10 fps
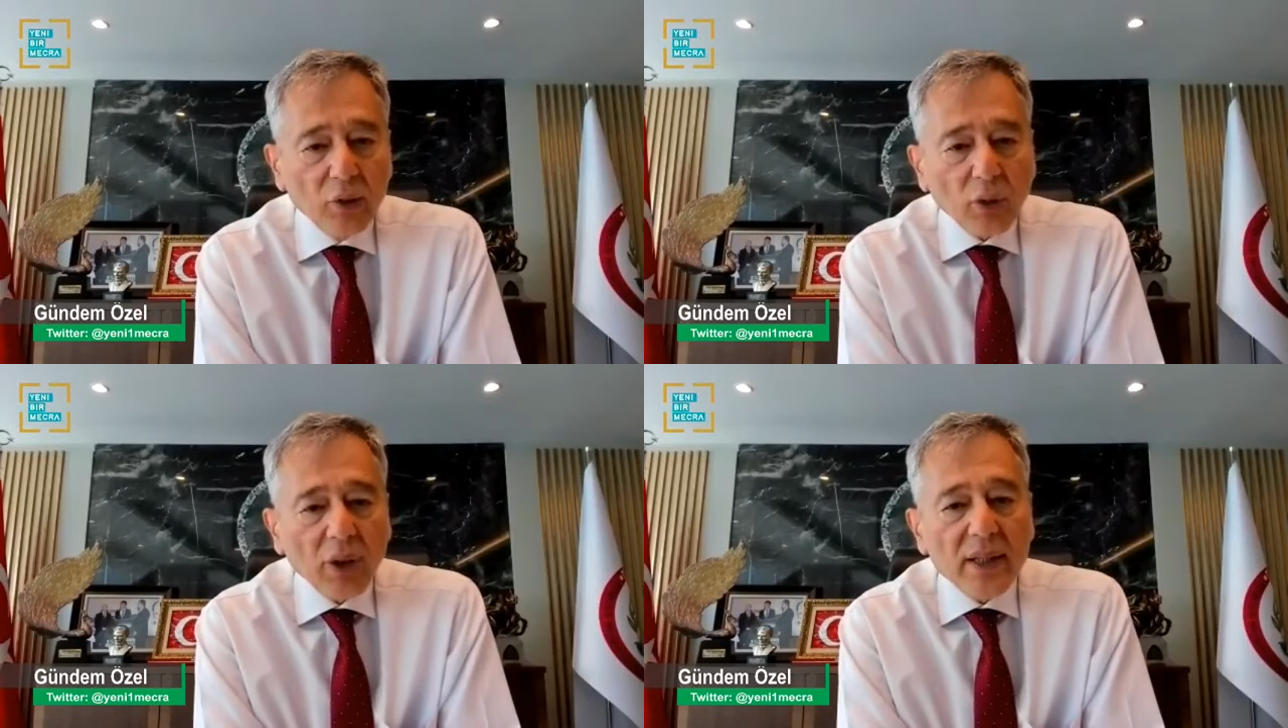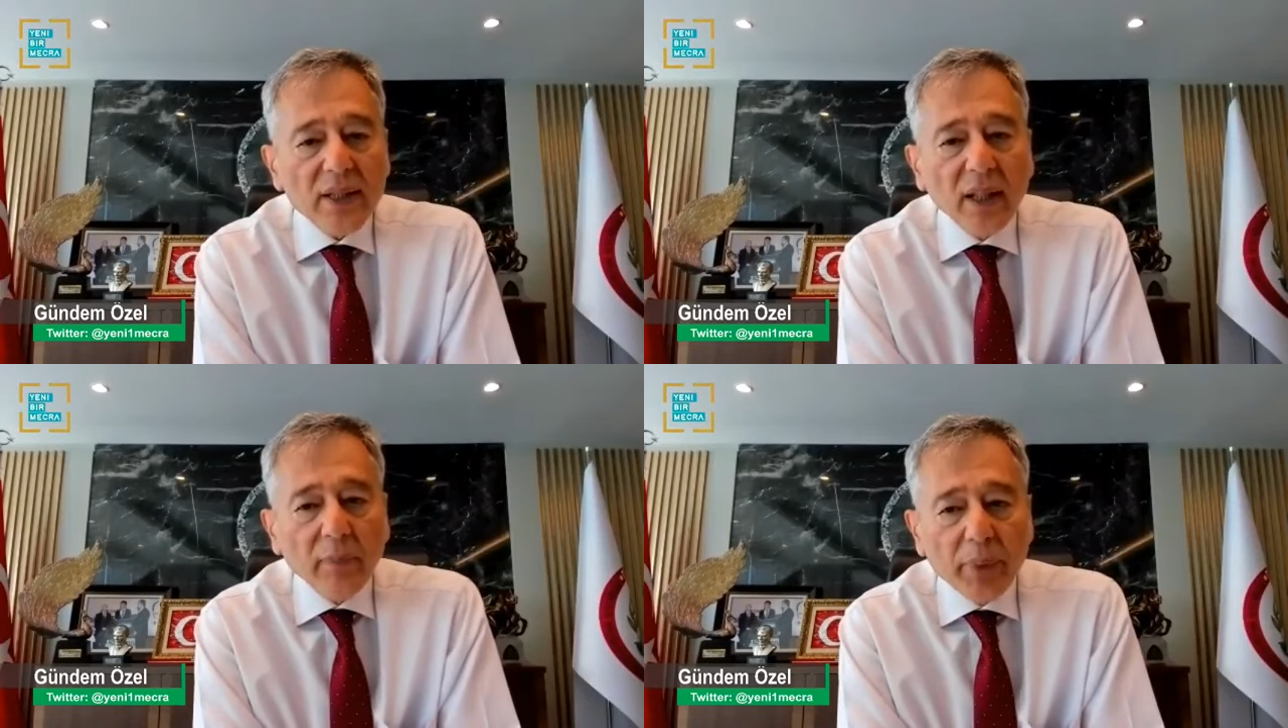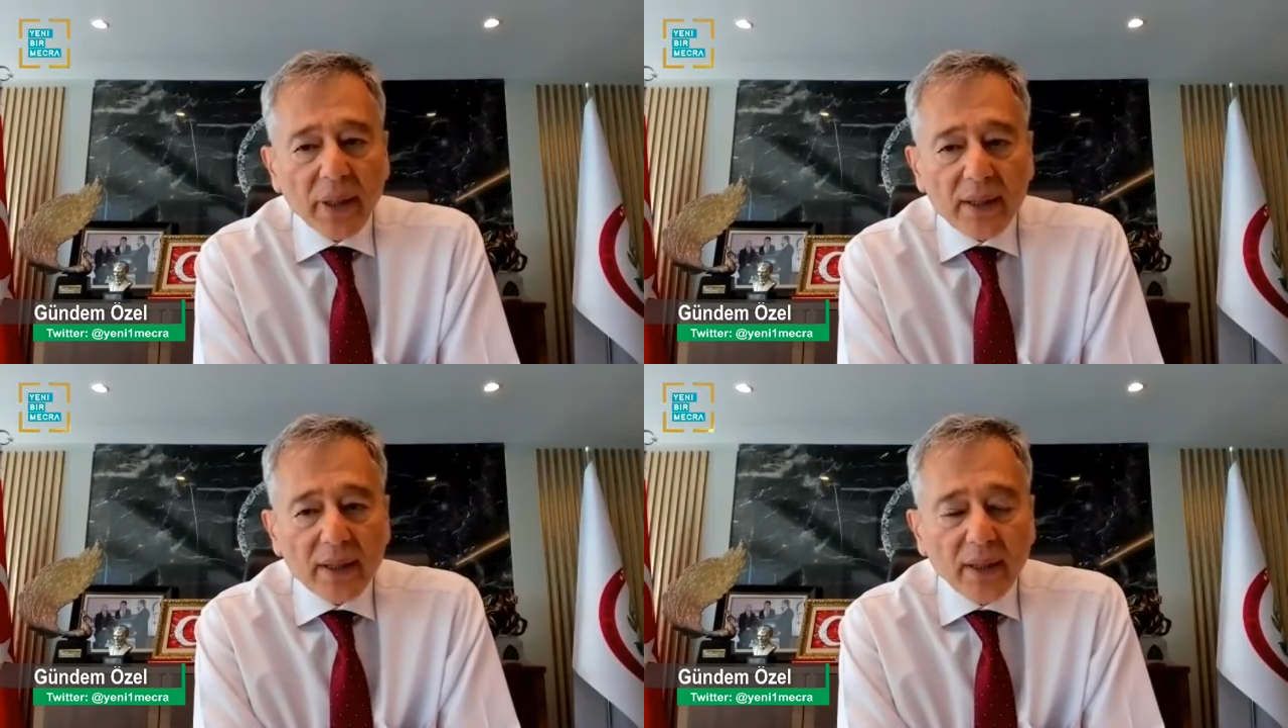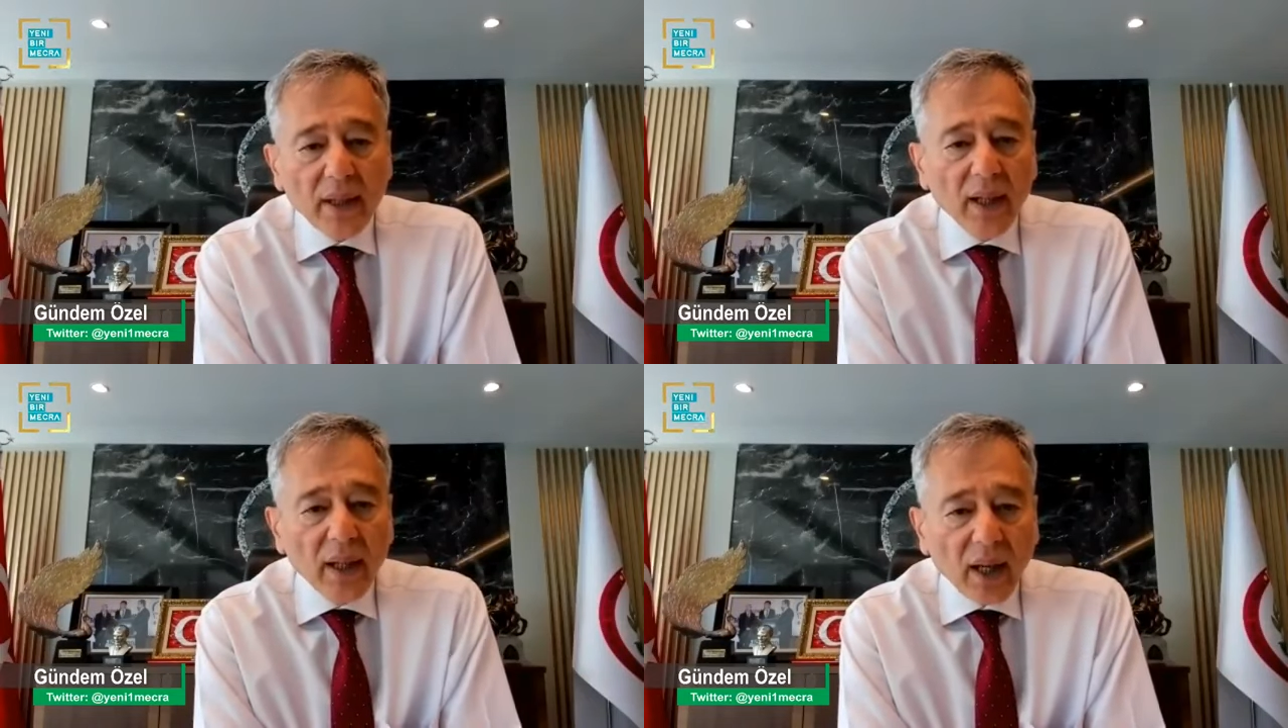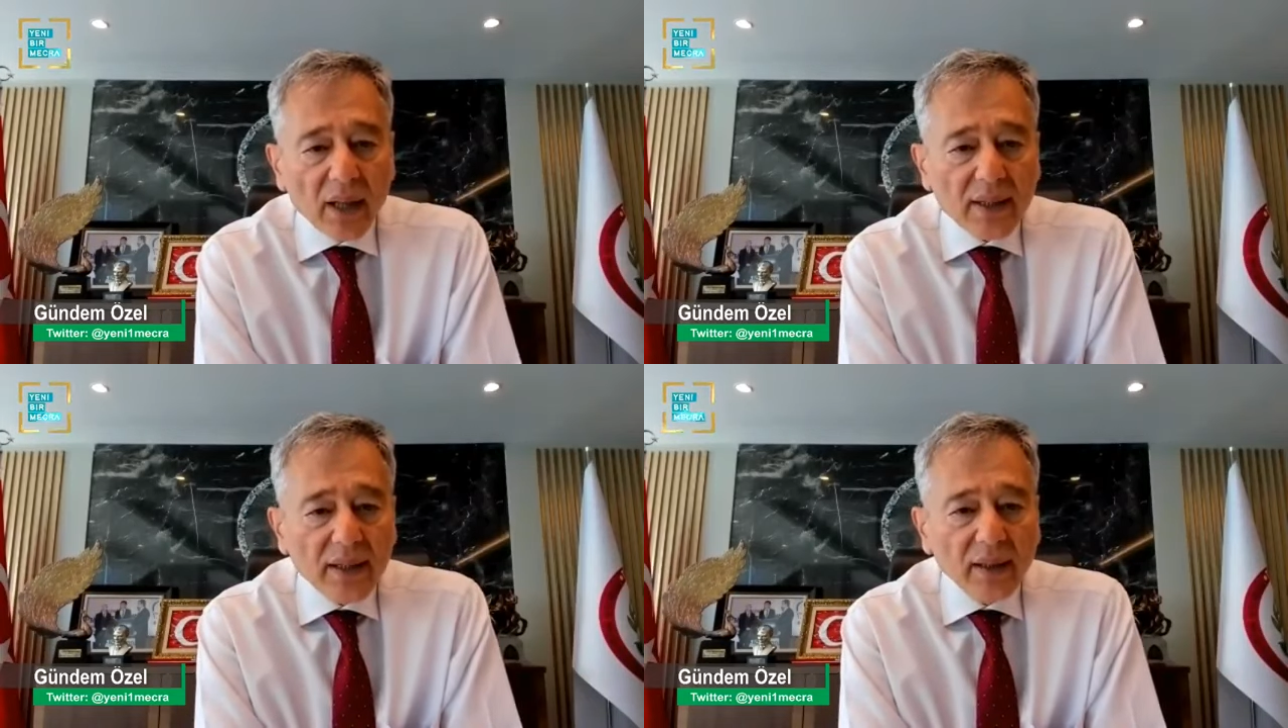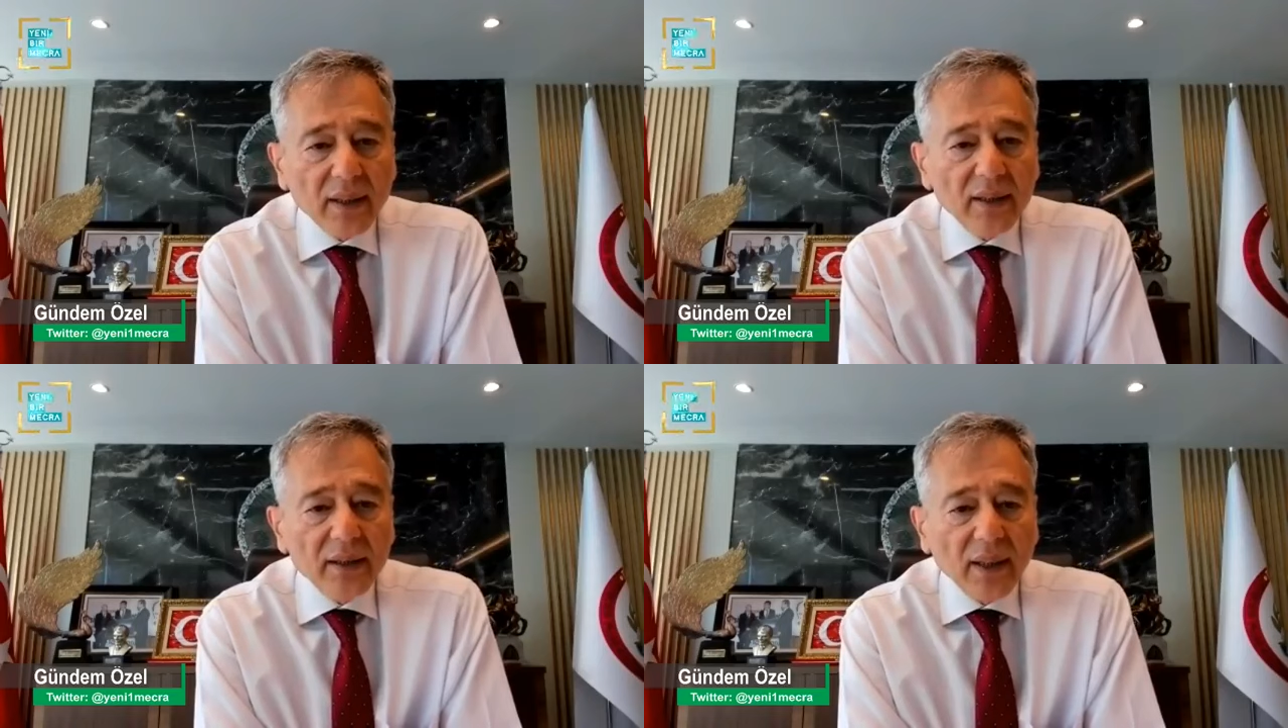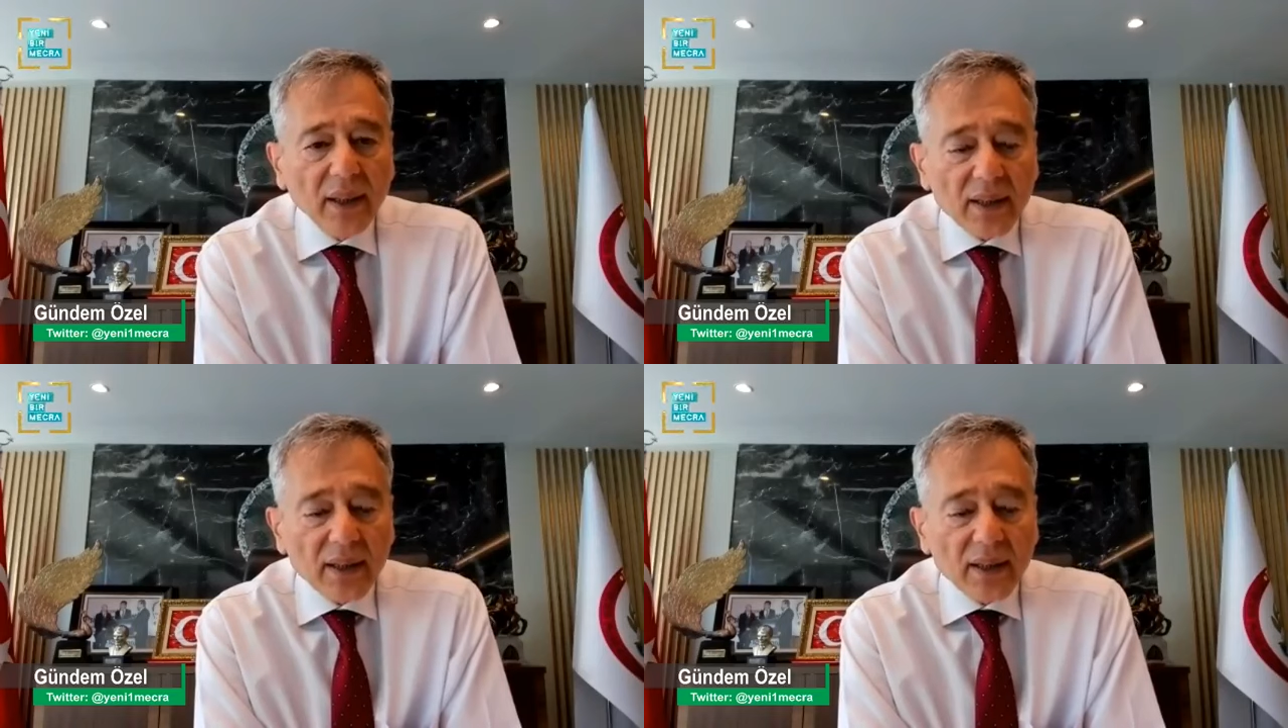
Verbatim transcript: Dolayısıyla biz hastanın